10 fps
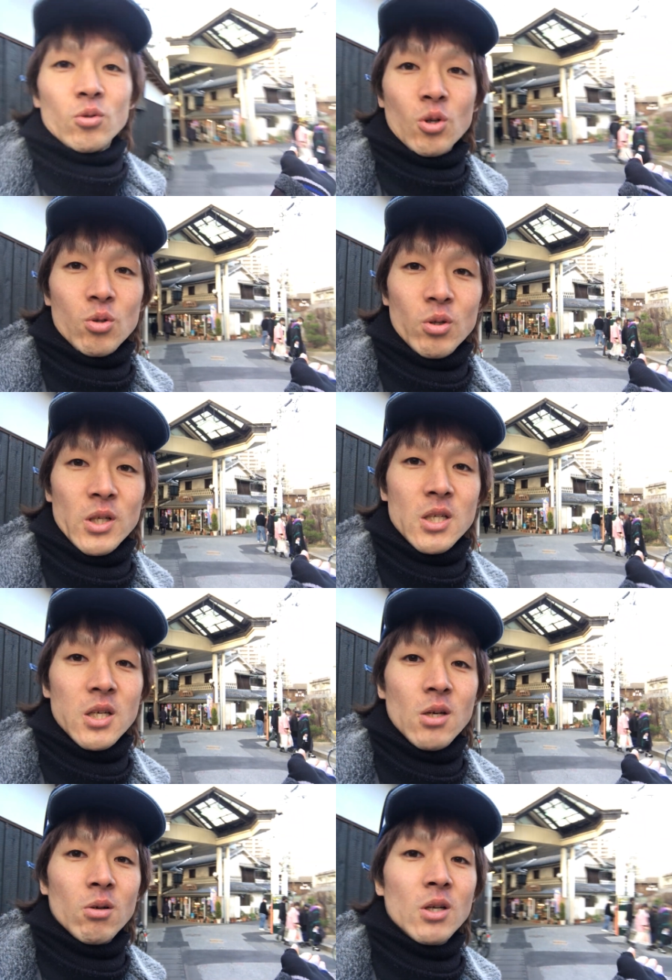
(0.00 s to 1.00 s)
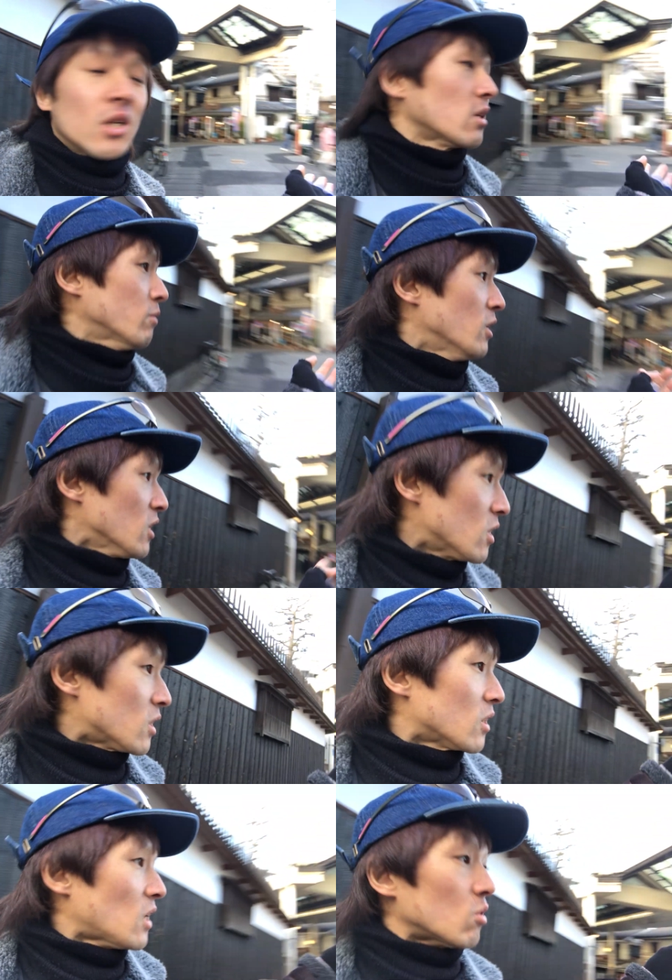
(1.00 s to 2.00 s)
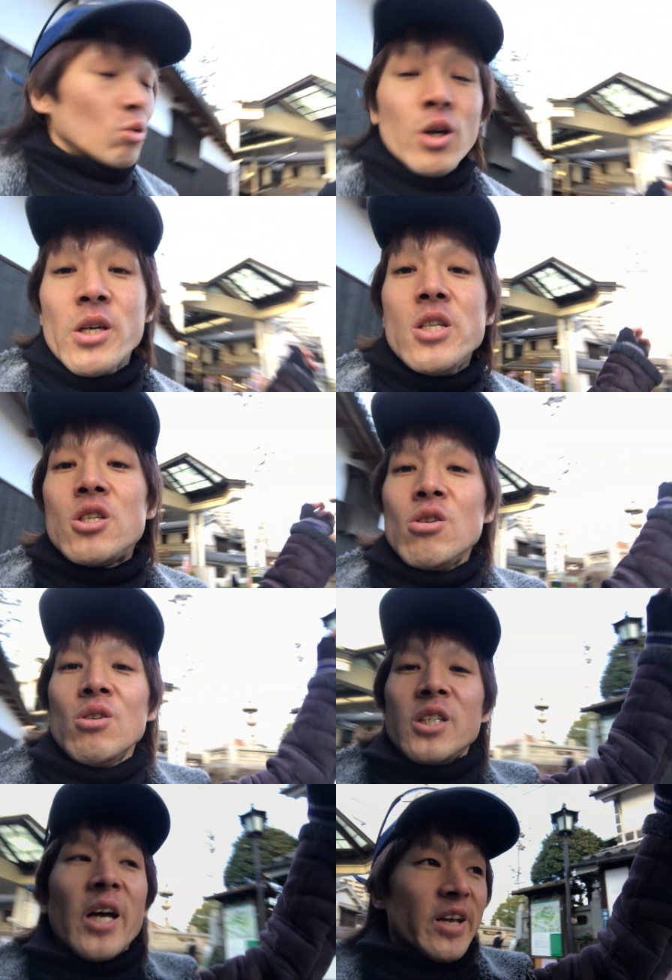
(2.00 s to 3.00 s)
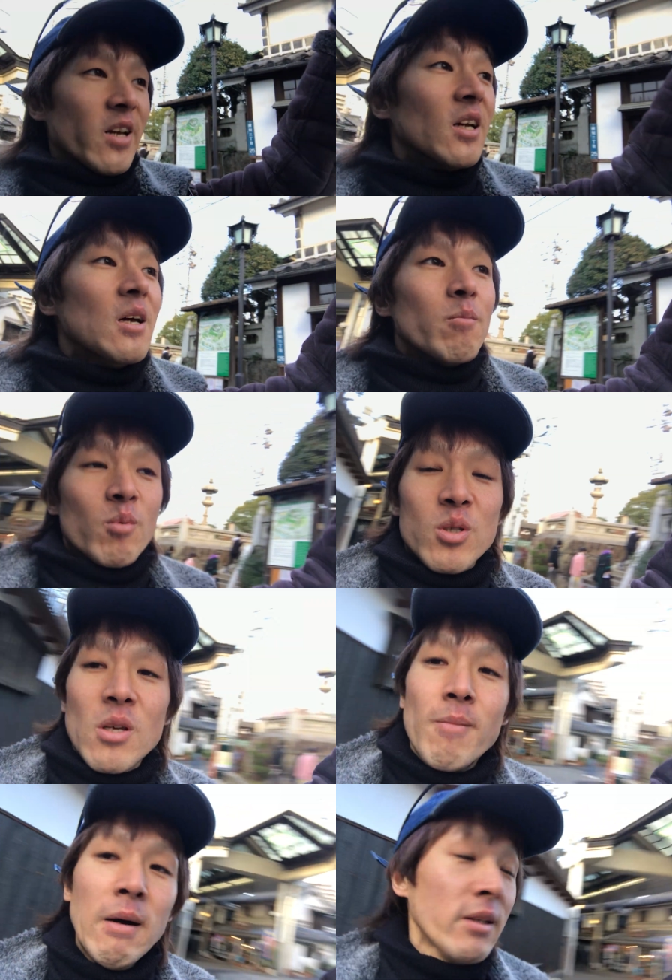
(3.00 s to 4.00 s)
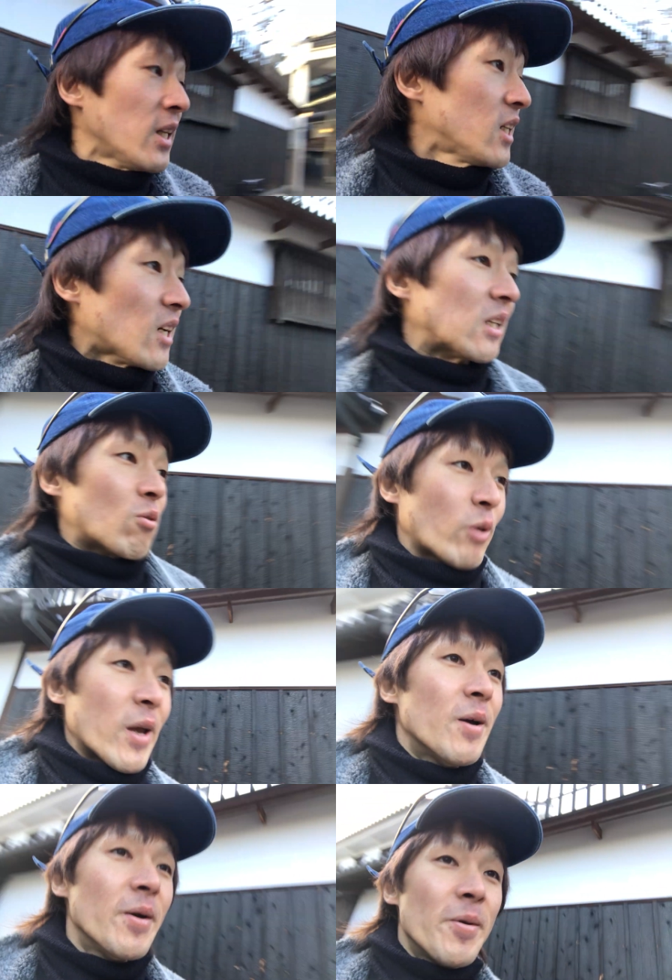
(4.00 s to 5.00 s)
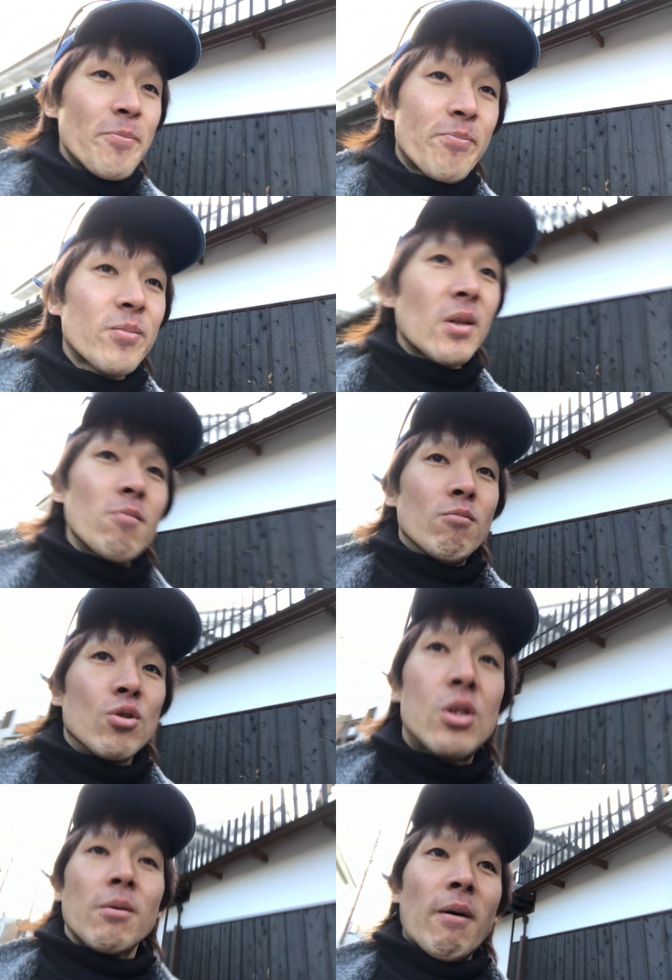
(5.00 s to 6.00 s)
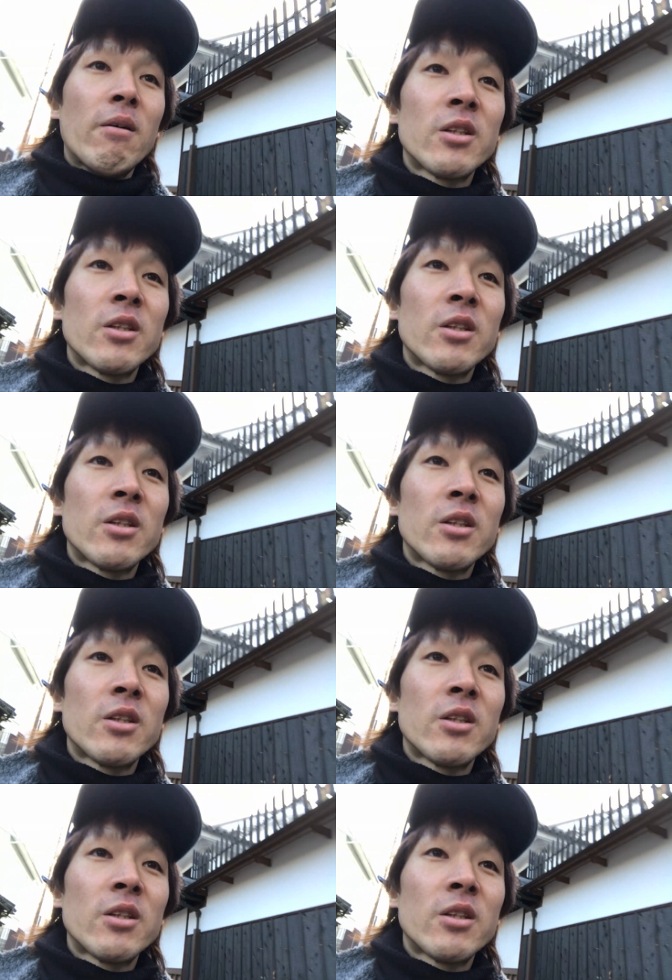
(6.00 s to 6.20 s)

状況です。まあ、多分結局一周したむっちゃ回ってきたってことで、むっちゃ回っ